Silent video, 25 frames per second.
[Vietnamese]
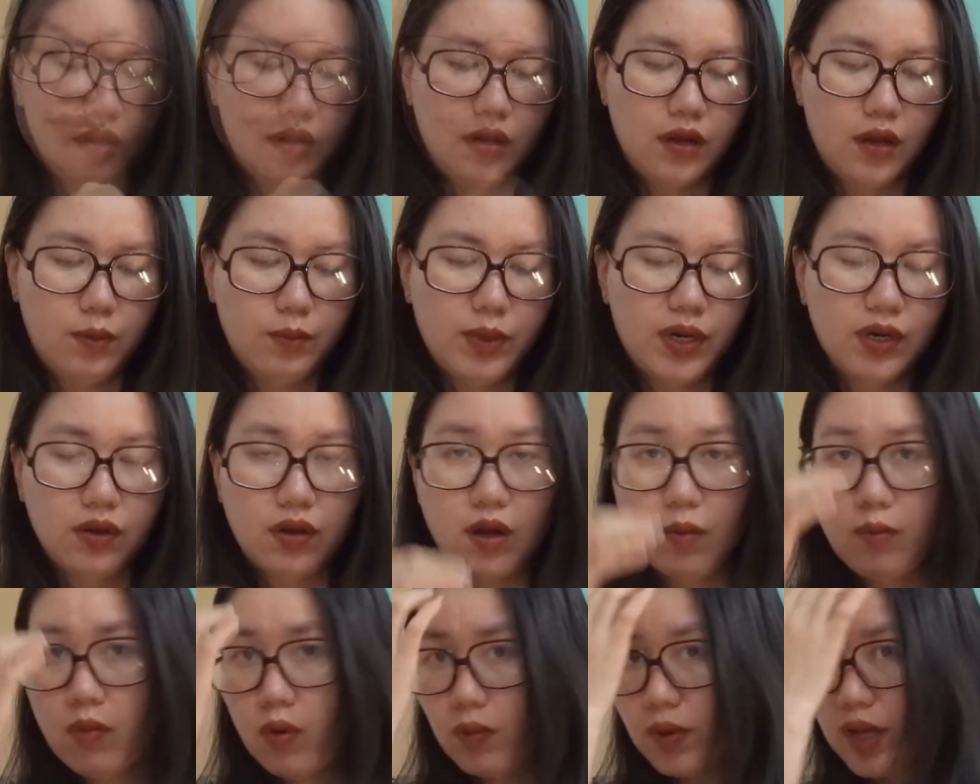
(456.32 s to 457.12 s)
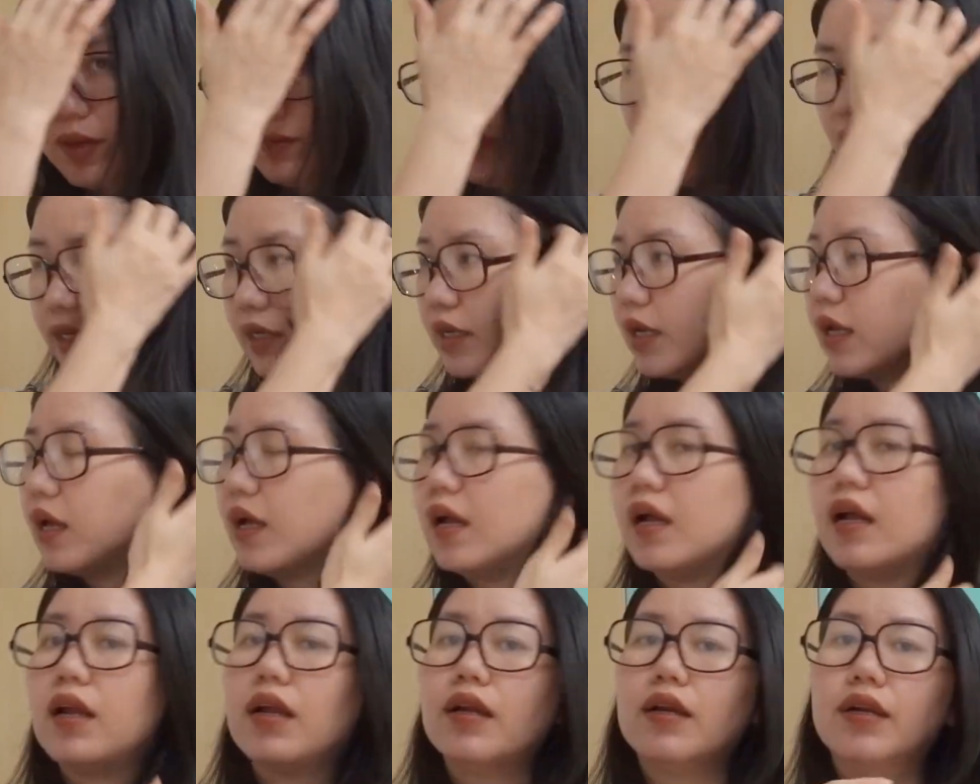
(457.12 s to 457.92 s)
à, mình có một cái bịch
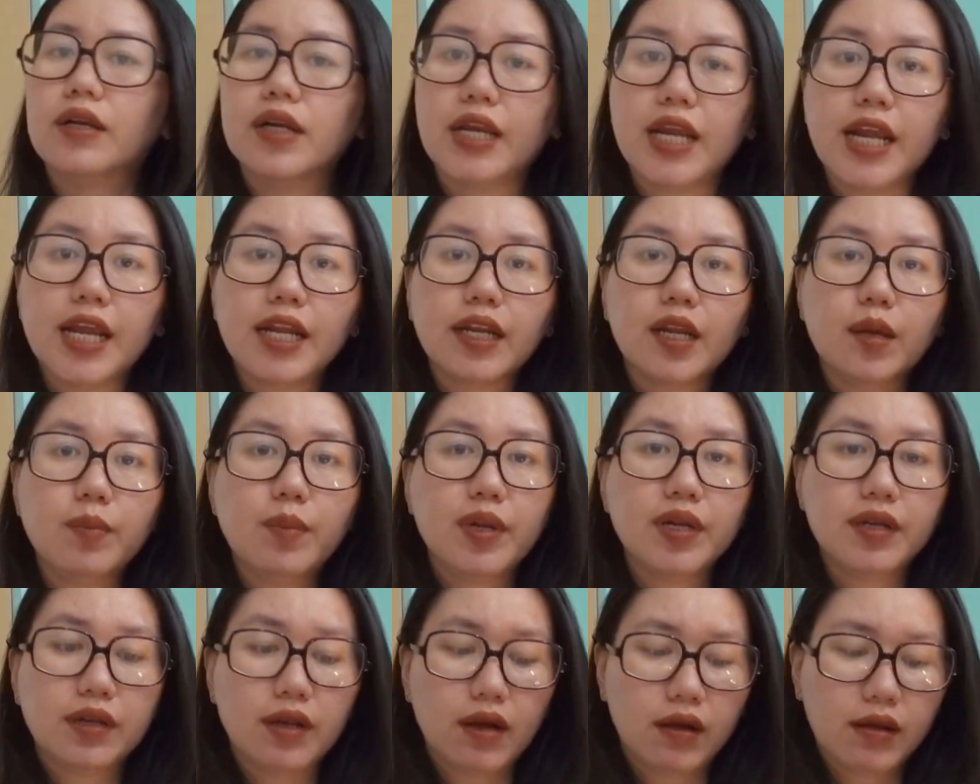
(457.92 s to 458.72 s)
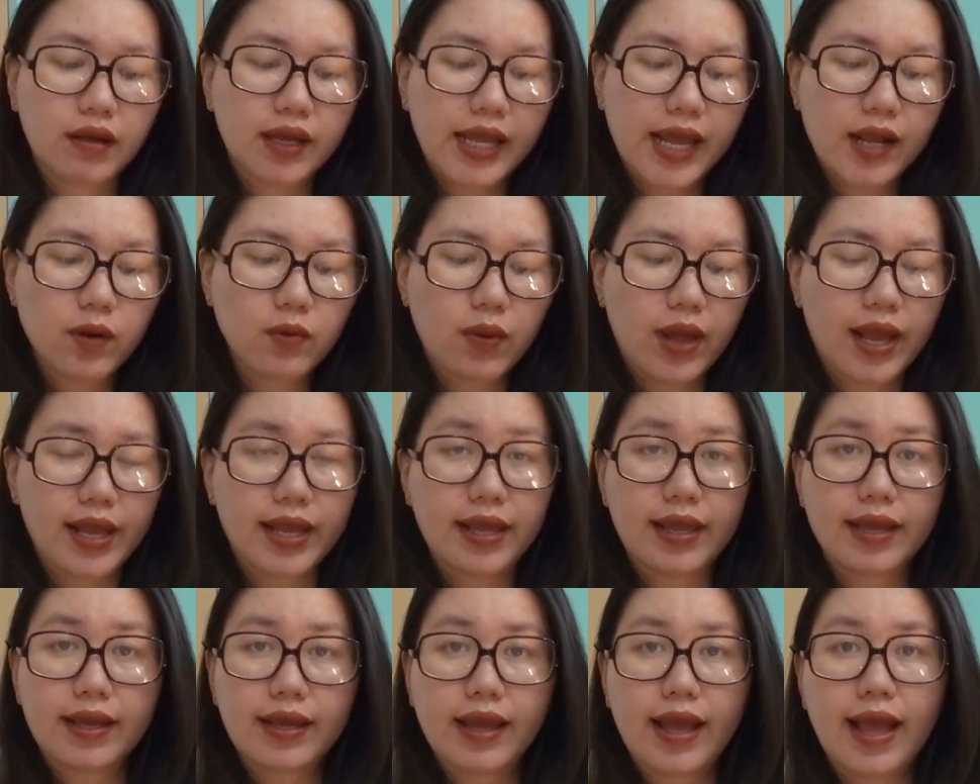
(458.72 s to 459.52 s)
à, riêng để mình đựng các
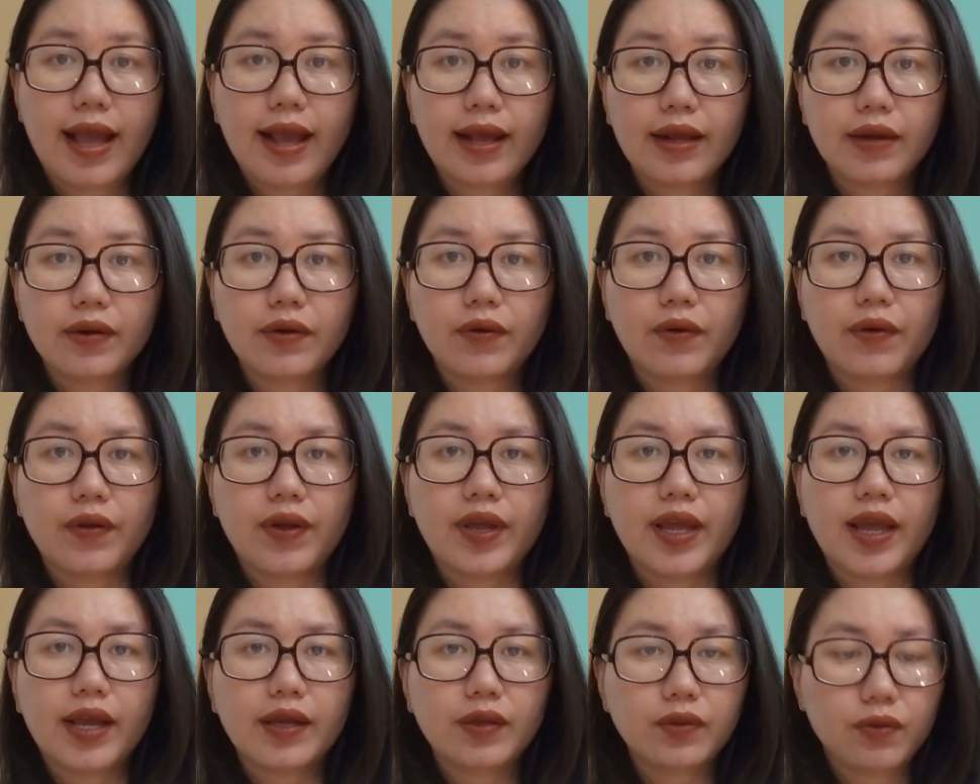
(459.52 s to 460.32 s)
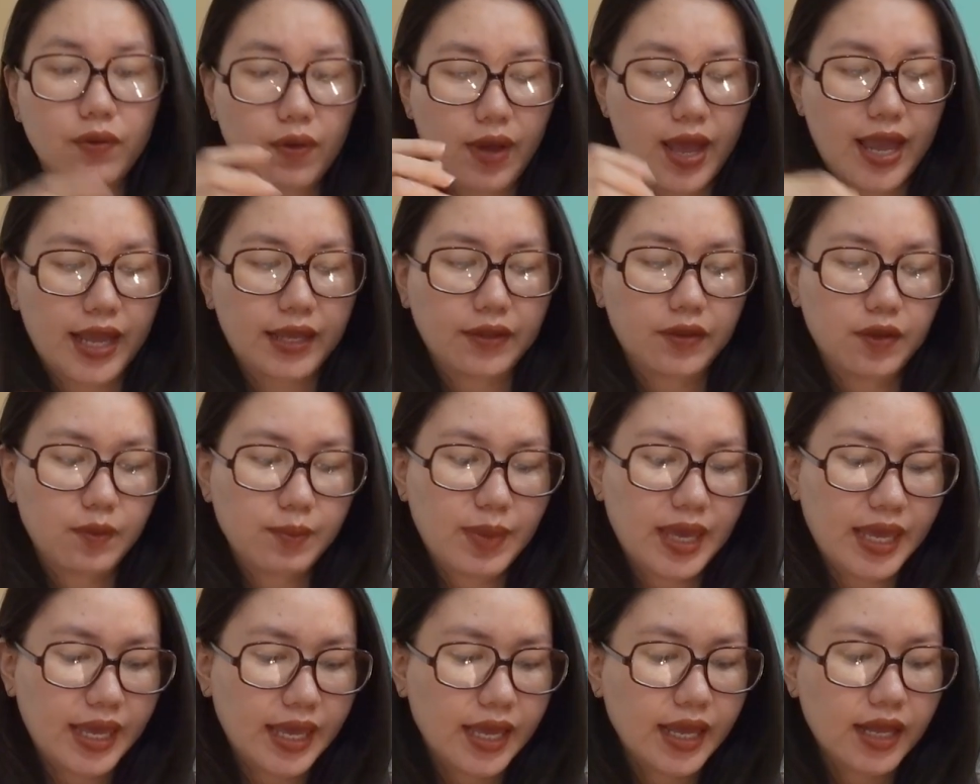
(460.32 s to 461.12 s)
loại khăn rồi khăn choàng cho
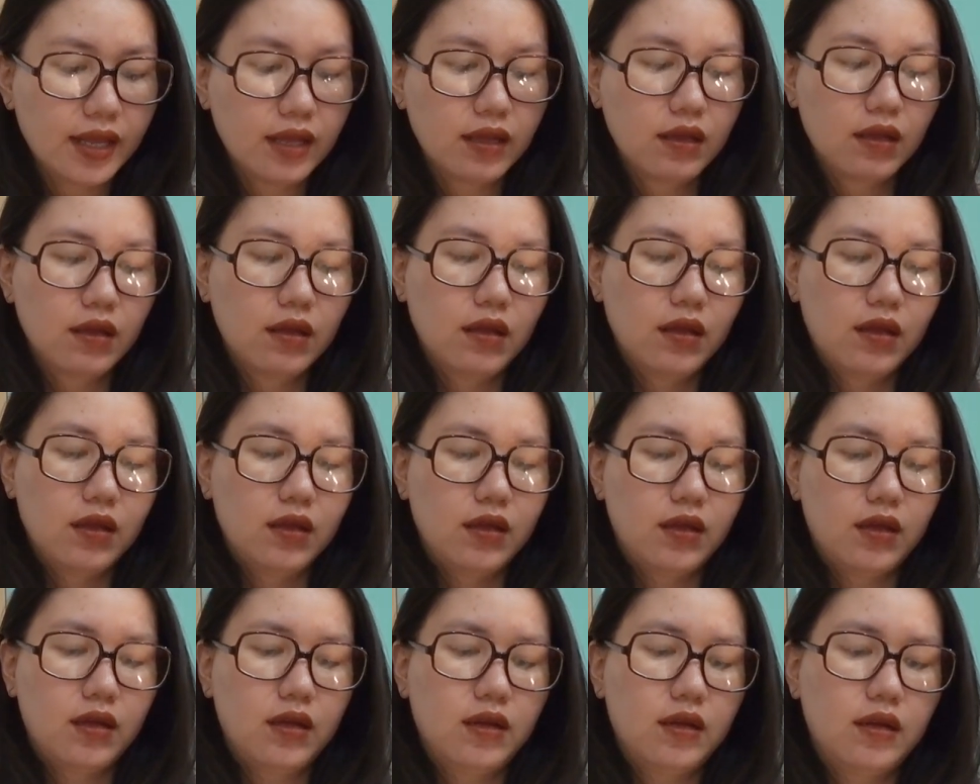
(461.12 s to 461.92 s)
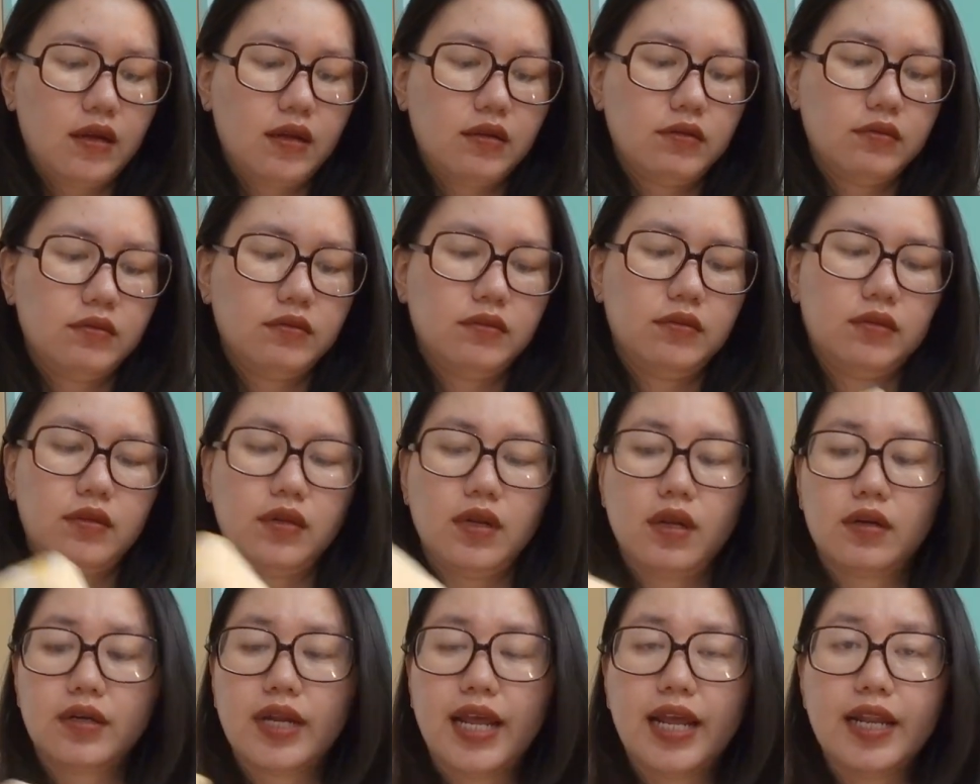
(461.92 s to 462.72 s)
bé à,
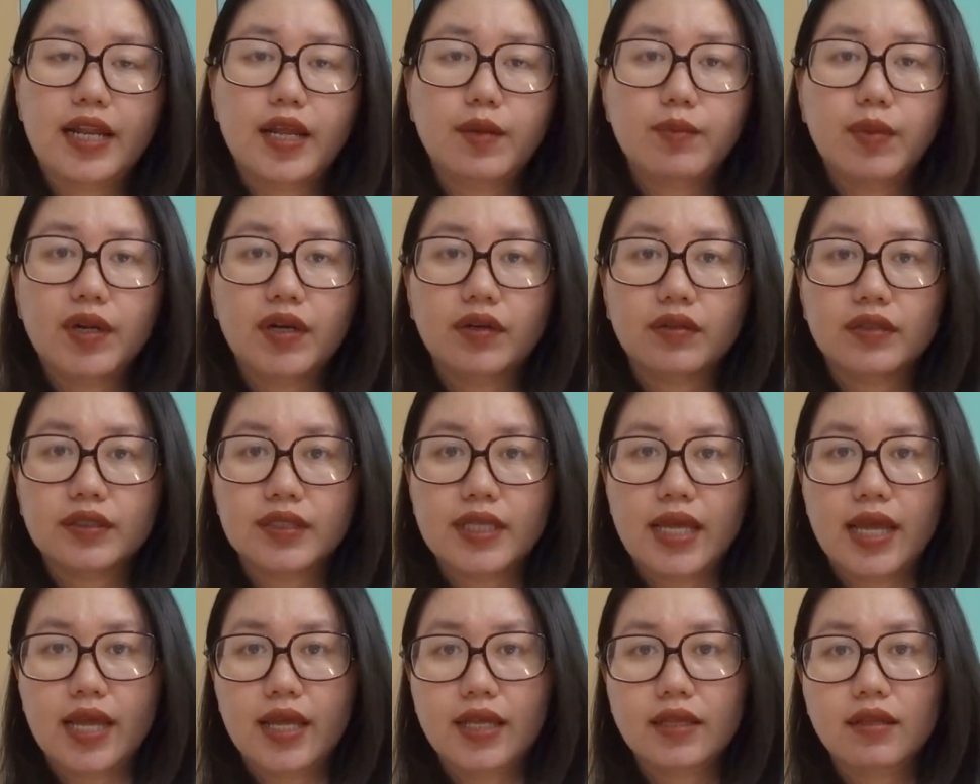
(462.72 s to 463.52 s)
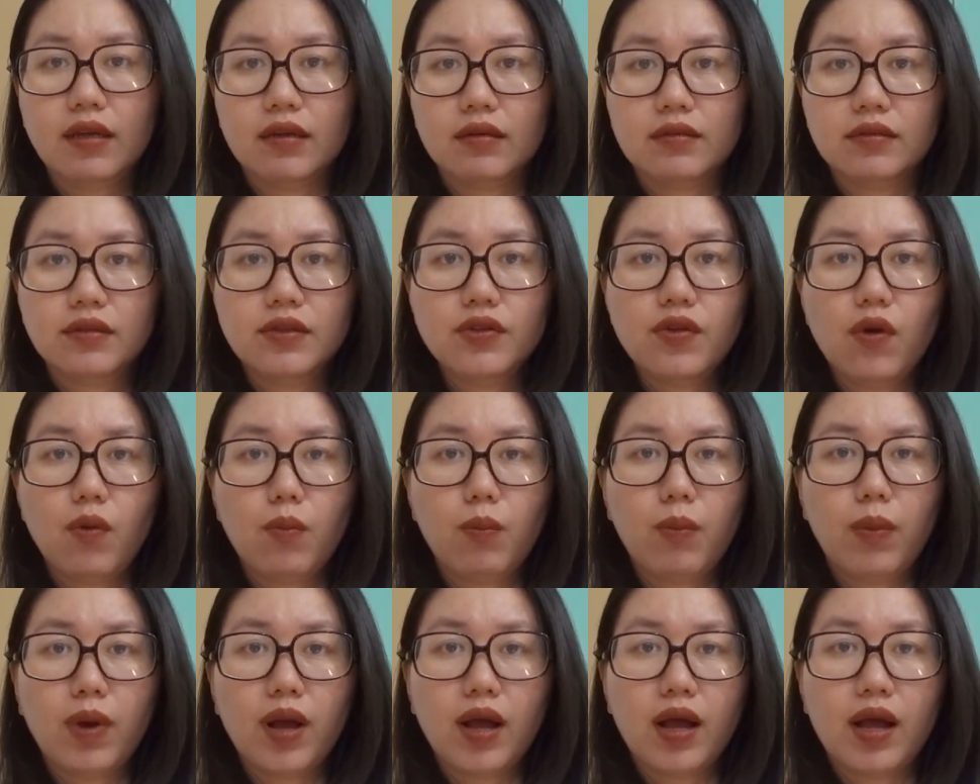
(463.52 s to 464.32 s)
đợt này thì mình sẽ thử
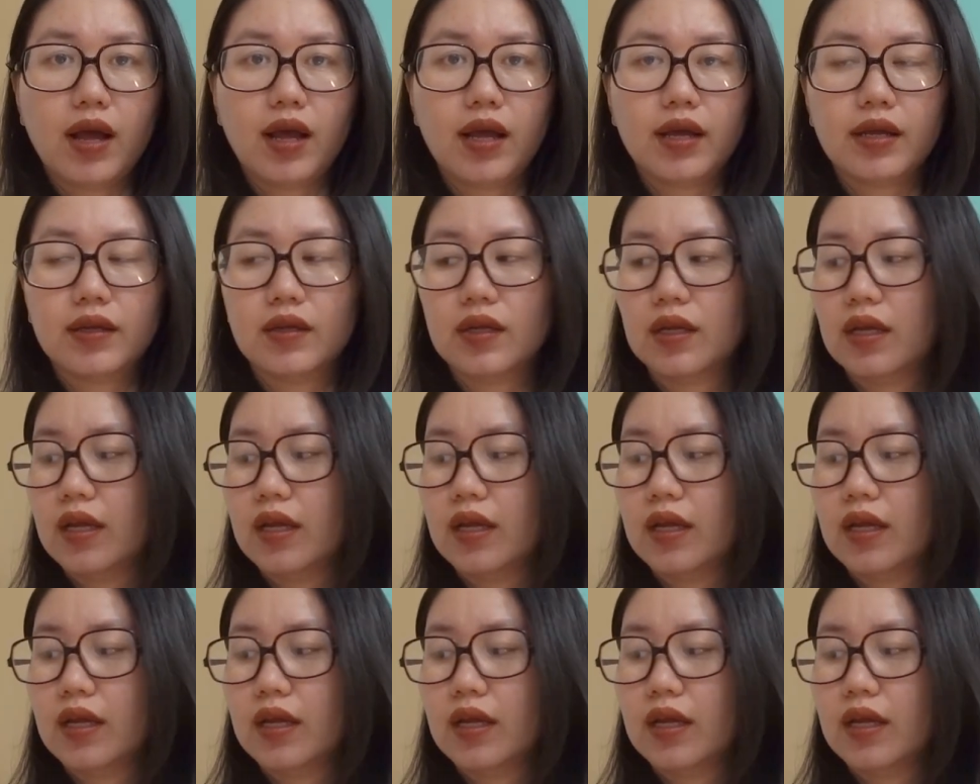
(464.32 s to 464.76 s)
dùng à,